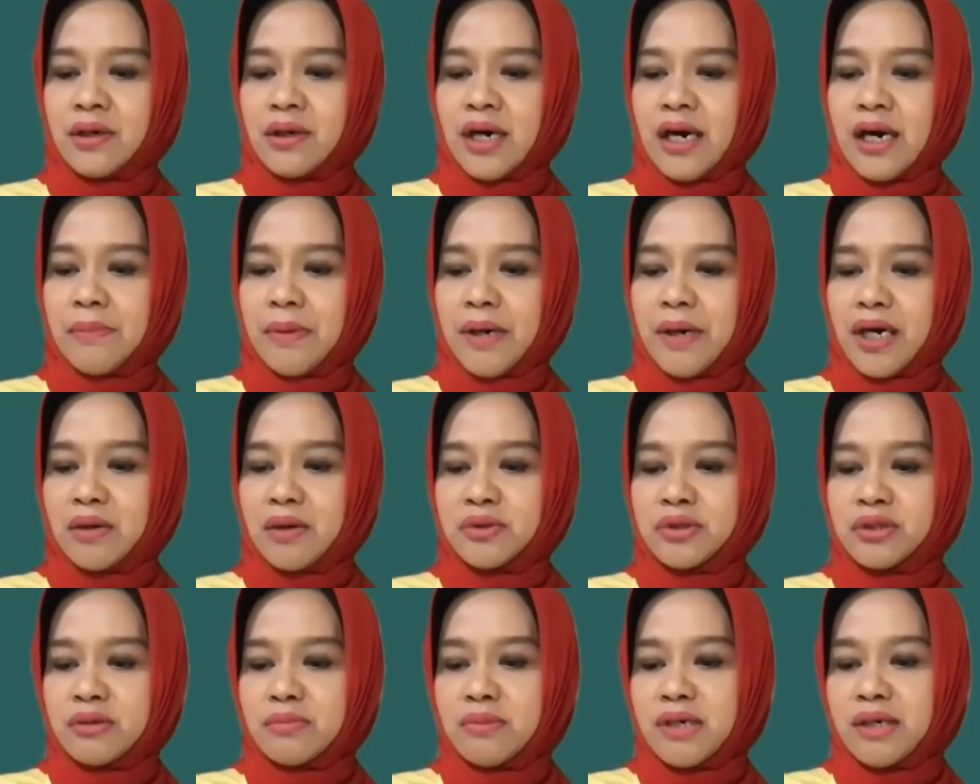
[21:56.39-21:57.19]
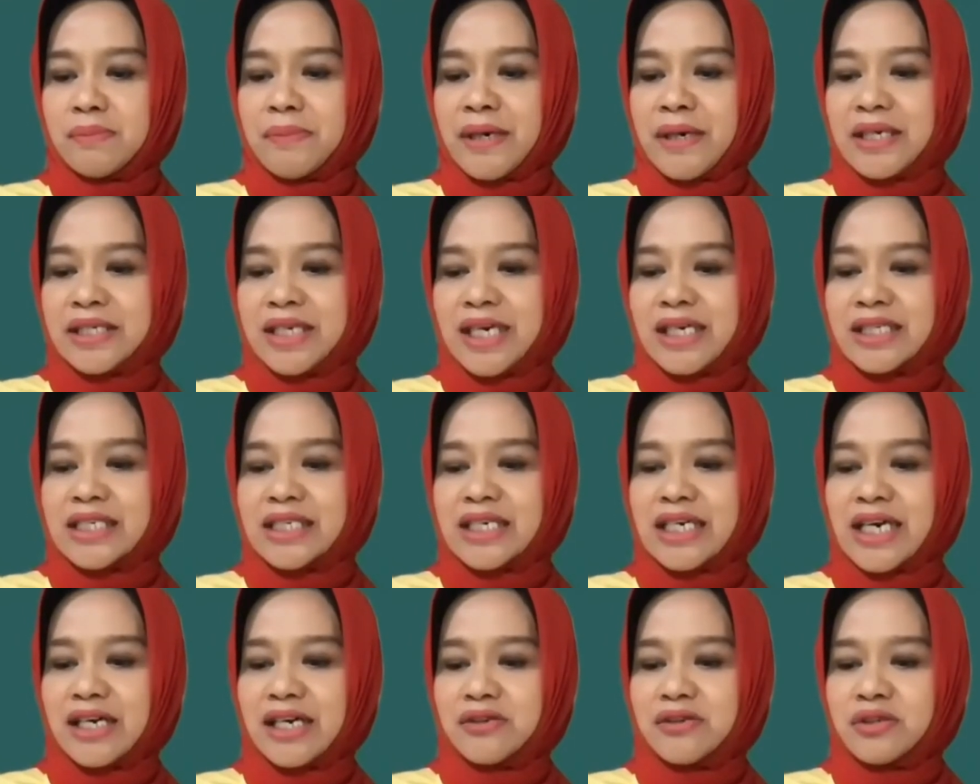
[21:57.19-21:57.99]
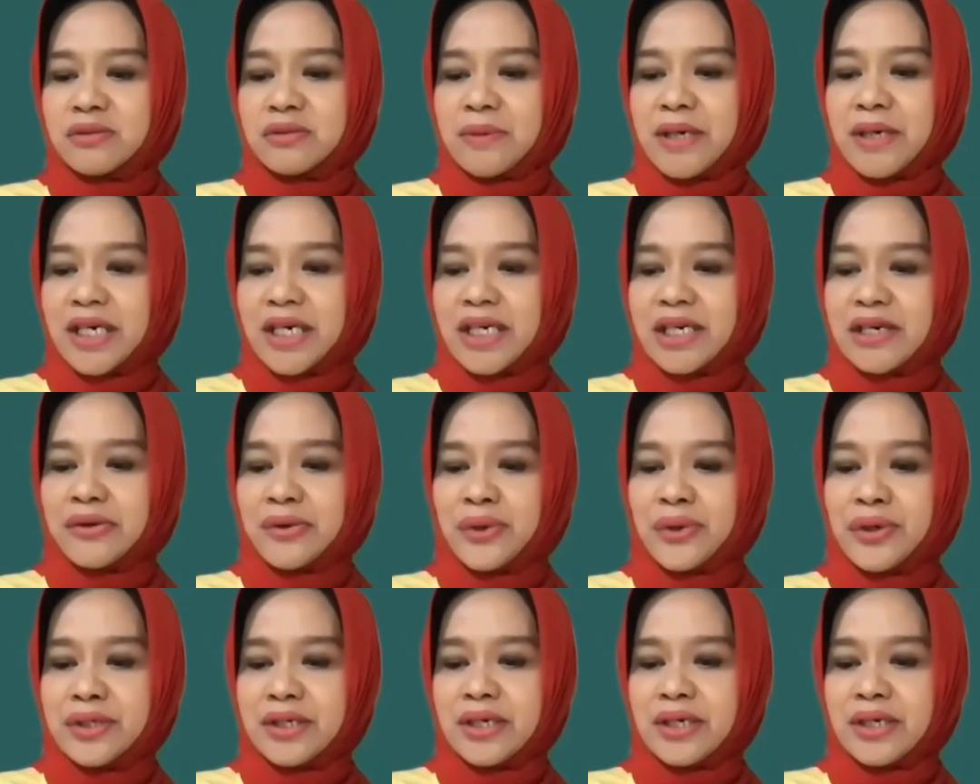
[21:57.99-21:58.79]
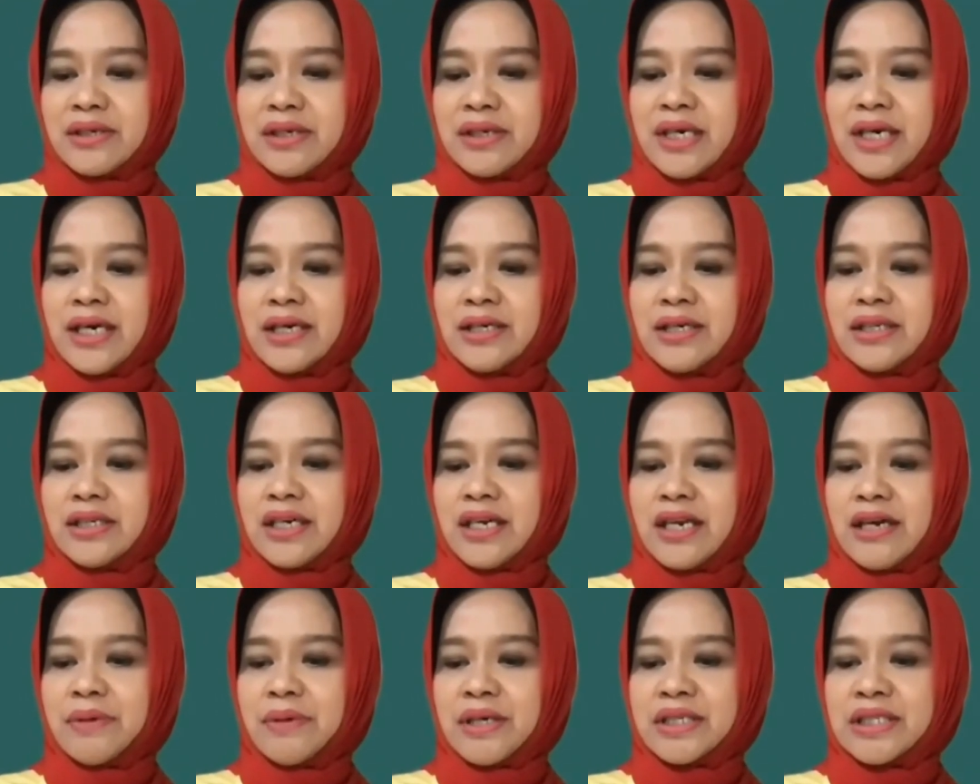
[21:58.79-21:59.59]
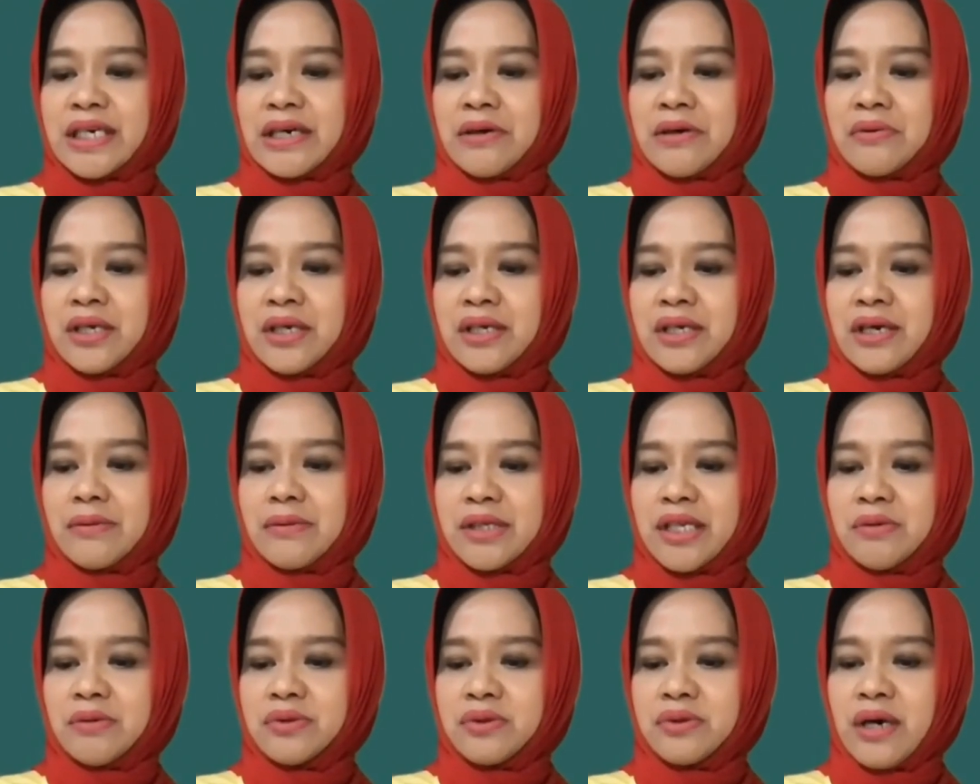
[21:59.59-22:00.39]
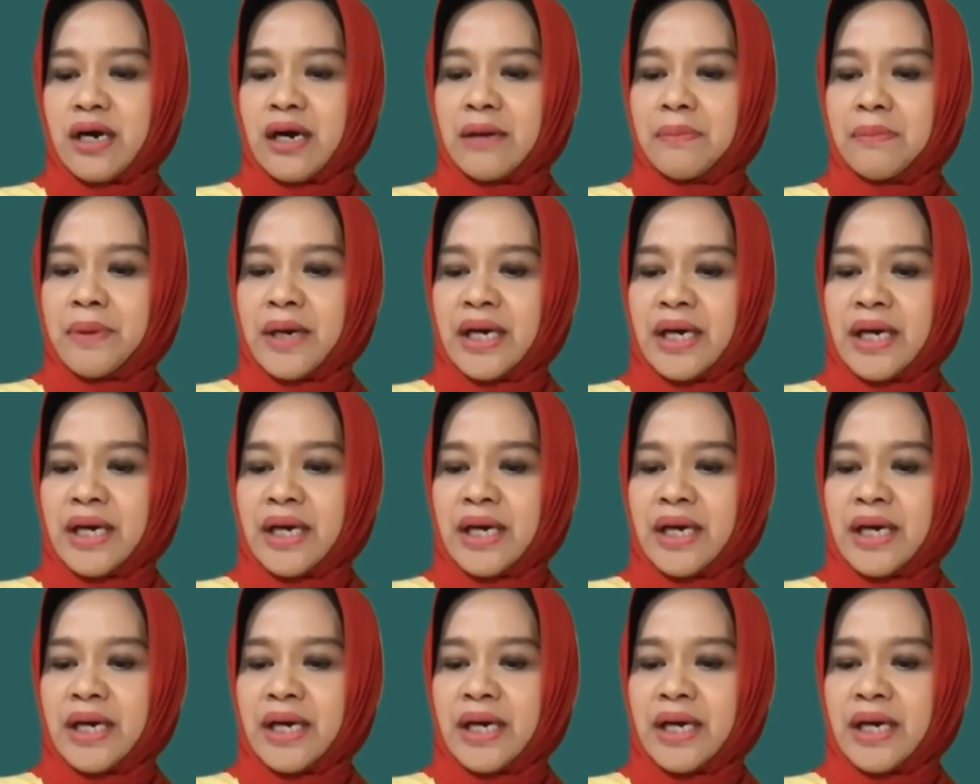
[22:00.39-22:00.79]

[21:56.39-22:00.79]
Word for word: Apakah untuk melepaskan si kanus pakai drone gitu ya di kelapa sawit atau untuk apa